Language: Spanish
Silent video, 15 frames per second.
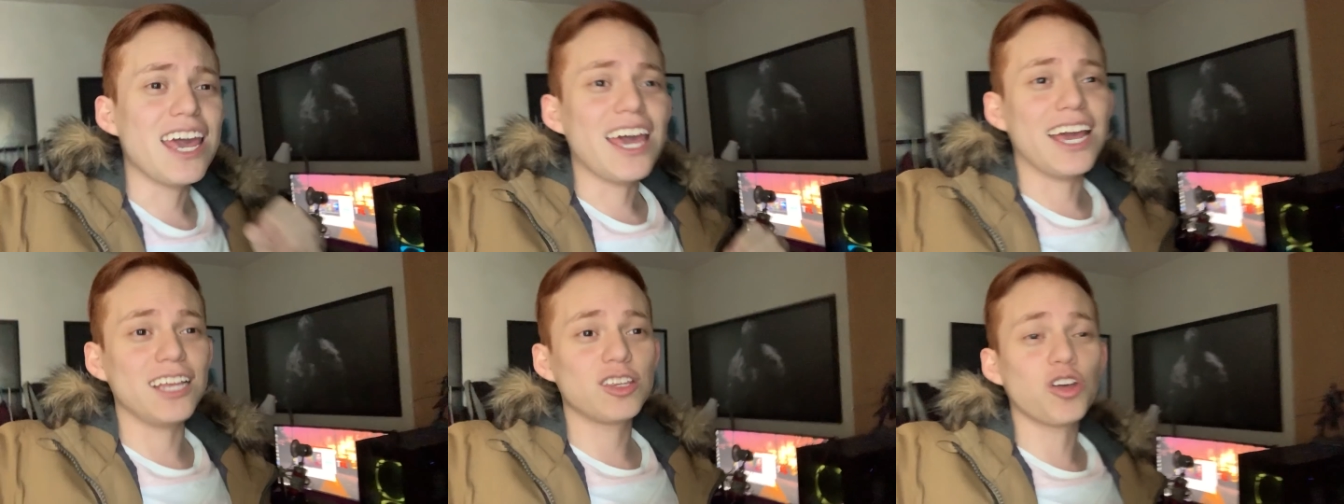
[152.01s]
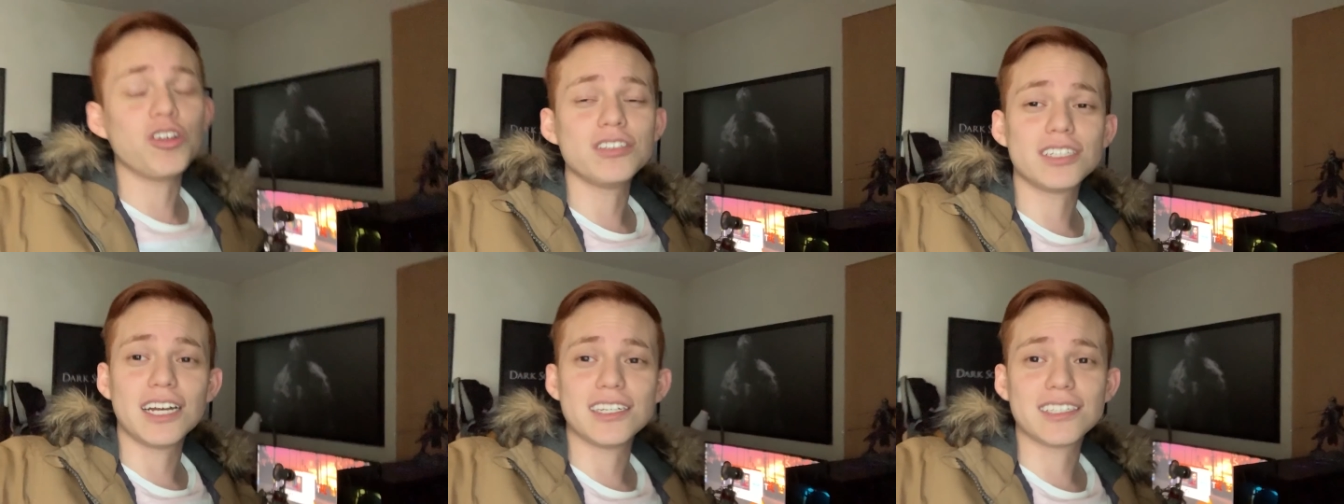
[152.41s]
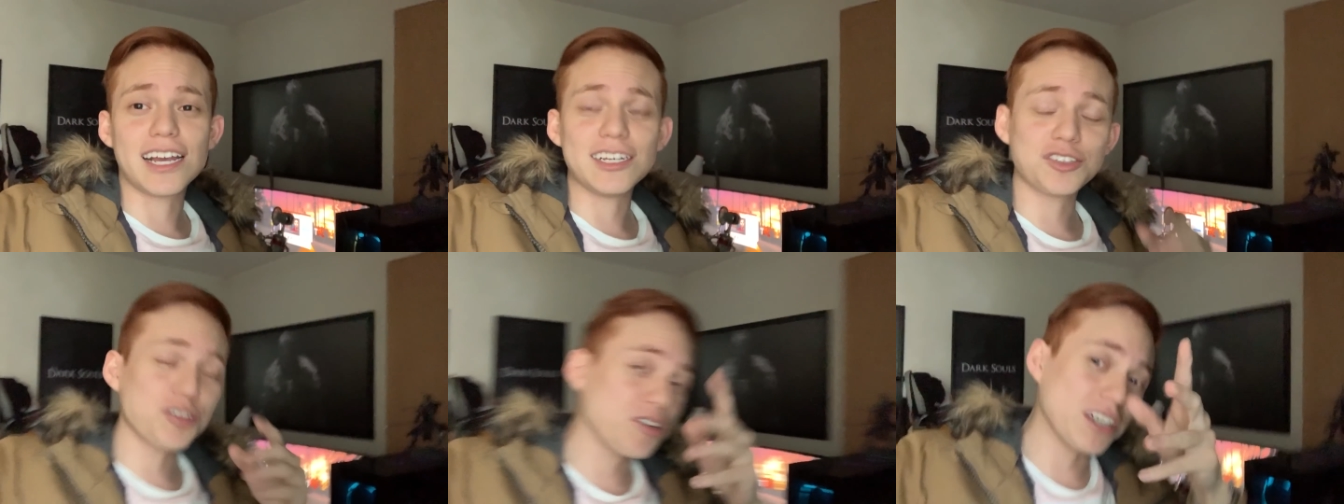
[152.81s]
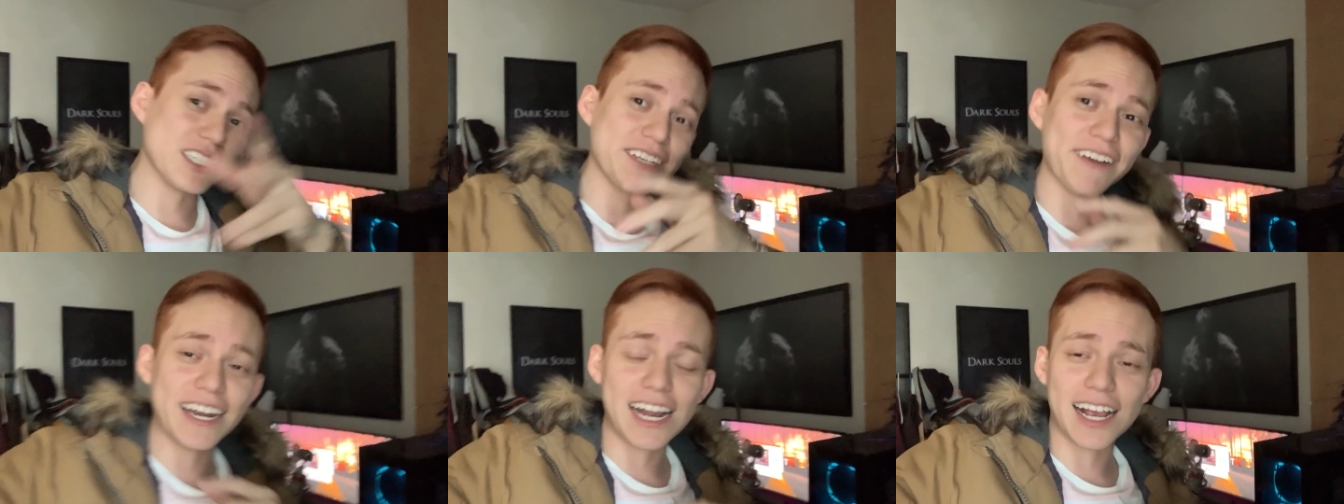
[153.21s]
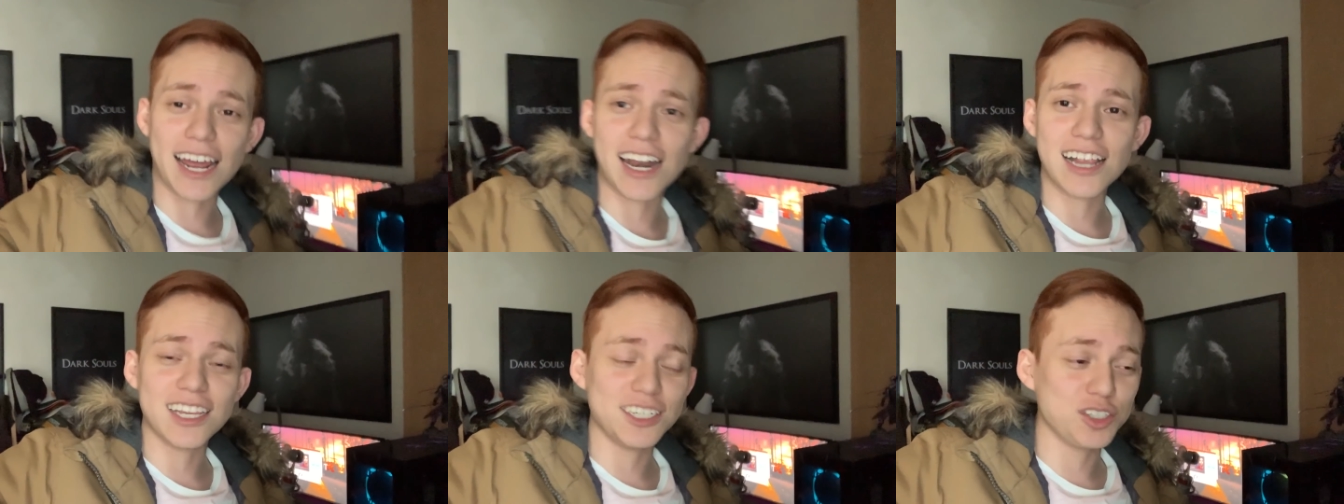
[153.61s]
Entonces, eso es lo que se viene al
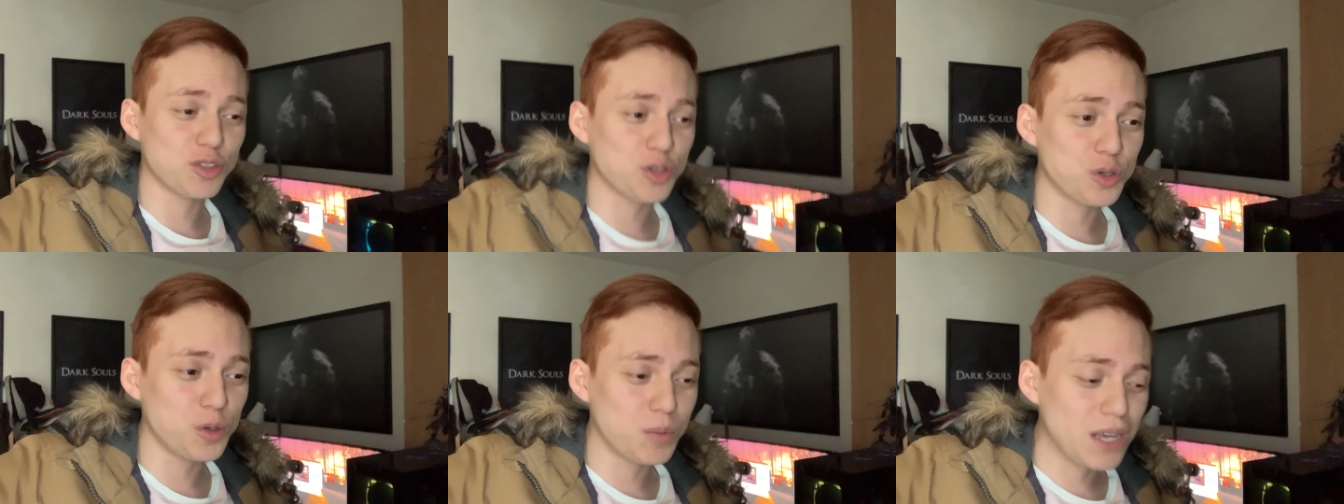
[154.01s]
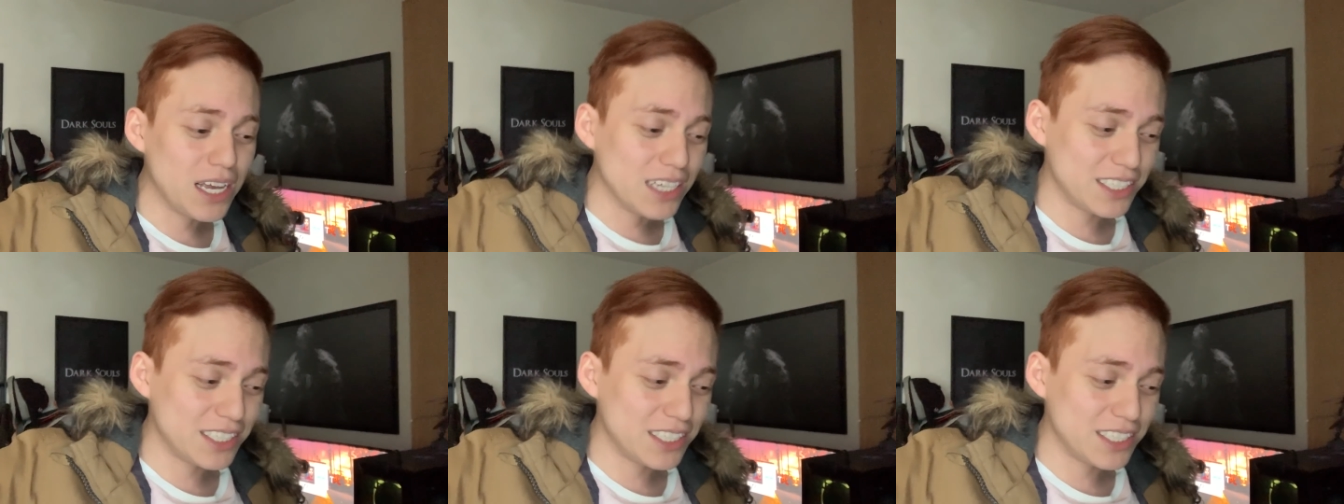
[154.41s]
canal de YouTube.